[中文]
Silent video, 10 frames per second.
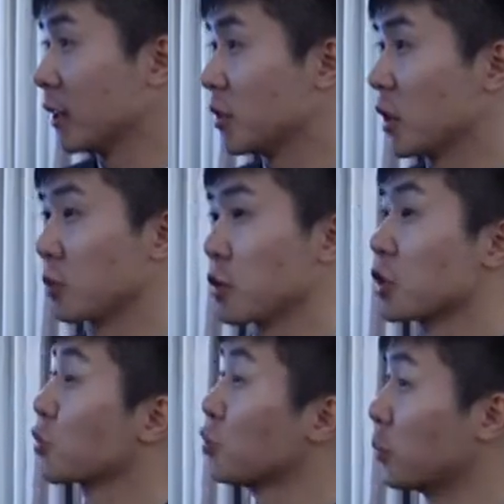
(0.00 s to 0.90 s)
叫做
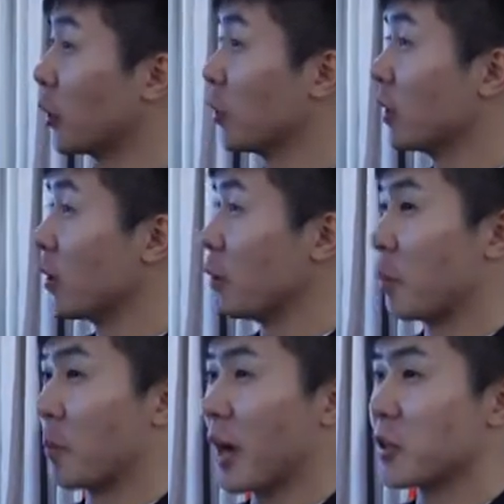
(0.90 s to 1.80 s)
Schoolboy，我
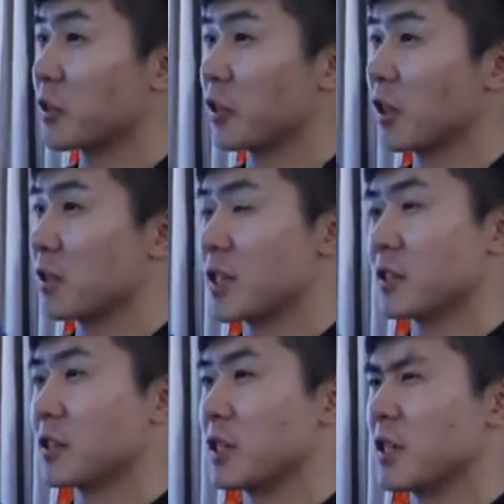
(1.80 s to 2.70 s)
们拍摄了
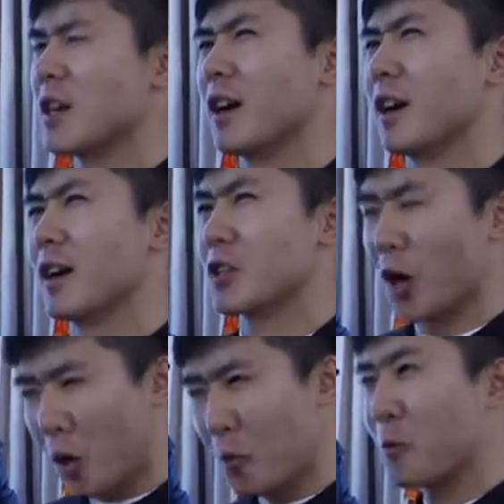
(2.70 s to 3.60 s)
将近呃
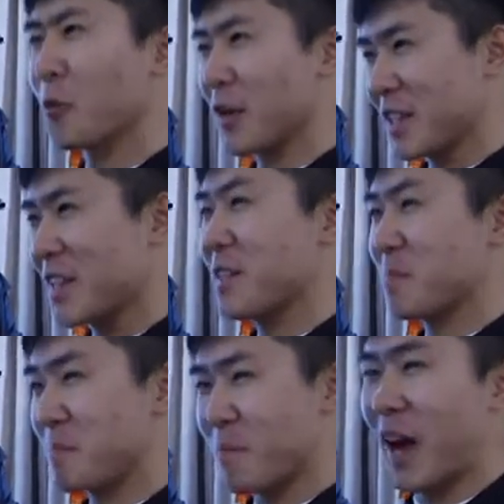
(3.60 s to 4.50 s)
超过
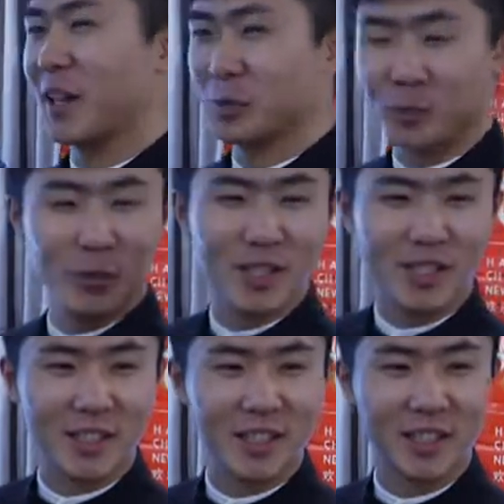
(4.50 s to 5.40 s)
一百多
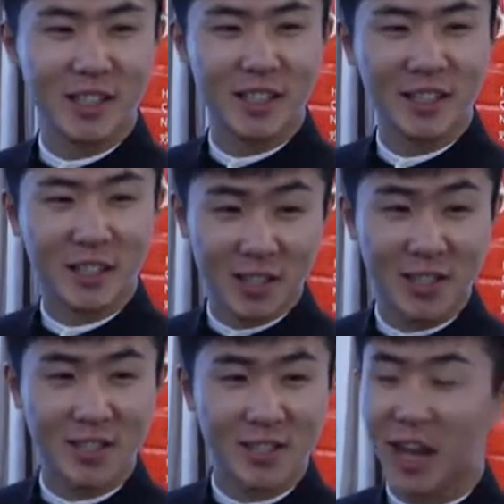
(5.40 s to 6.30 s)
集的
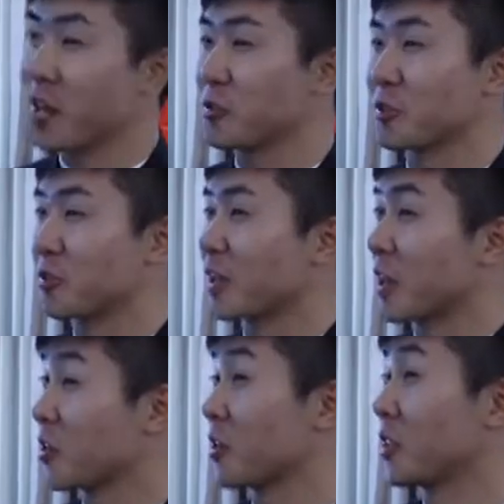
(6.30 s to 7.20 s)
kids
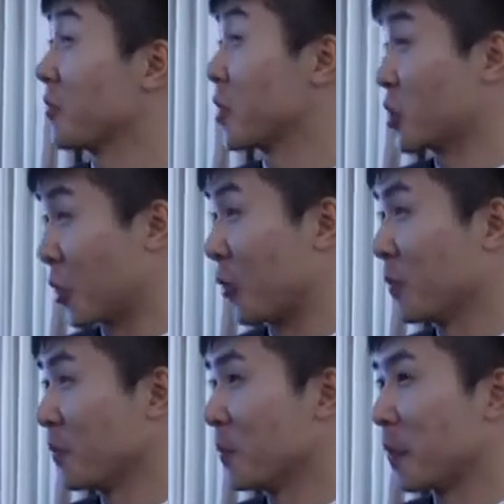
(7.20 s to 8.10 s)
education TV show。
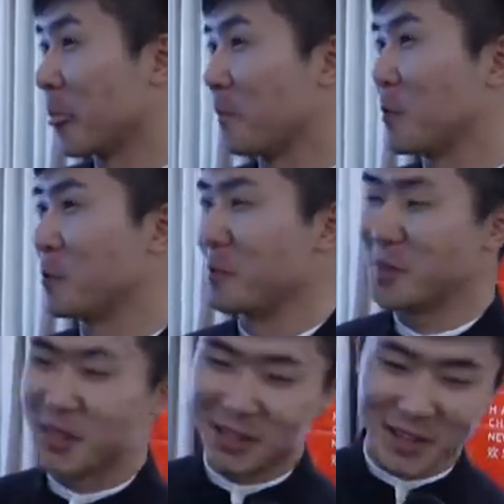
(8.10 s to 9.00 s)
那么我们
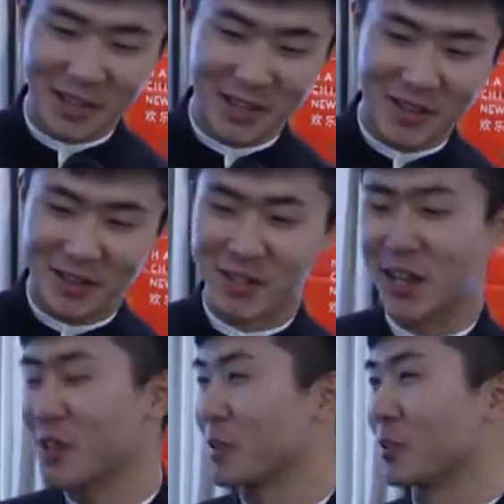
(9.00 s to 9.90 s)
现在也是
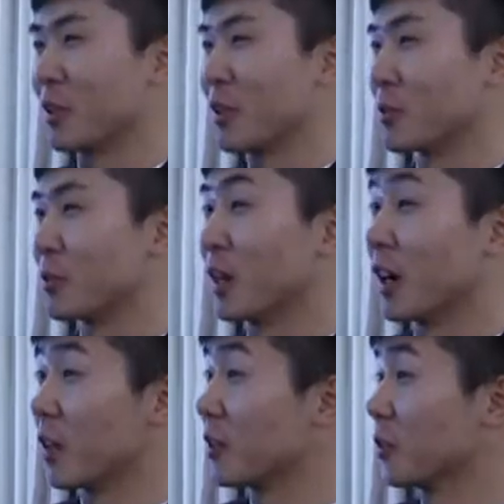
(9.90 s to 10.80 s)
在继续合作，
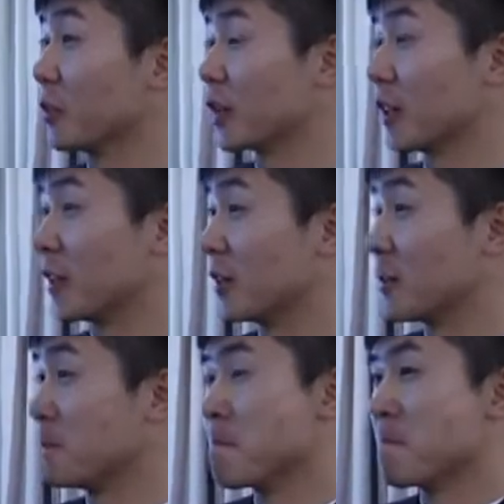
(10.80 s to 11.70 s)
很有可
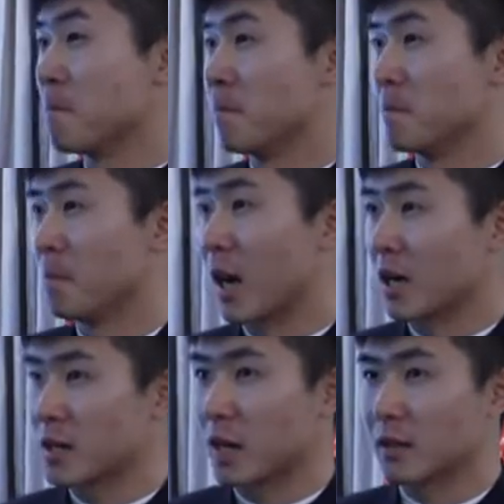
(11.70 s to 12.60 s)
能，嗯，
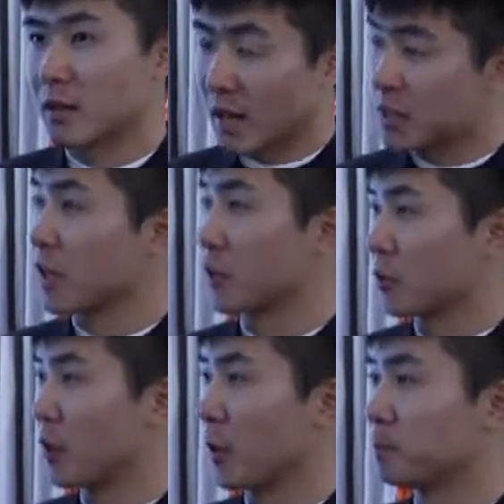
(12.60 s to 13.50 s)
马上在这个
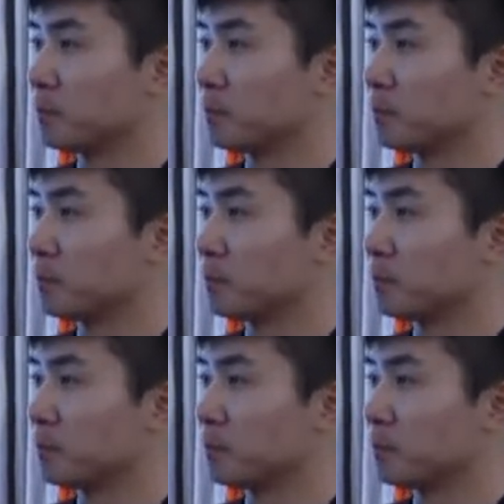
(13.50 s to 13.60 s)
月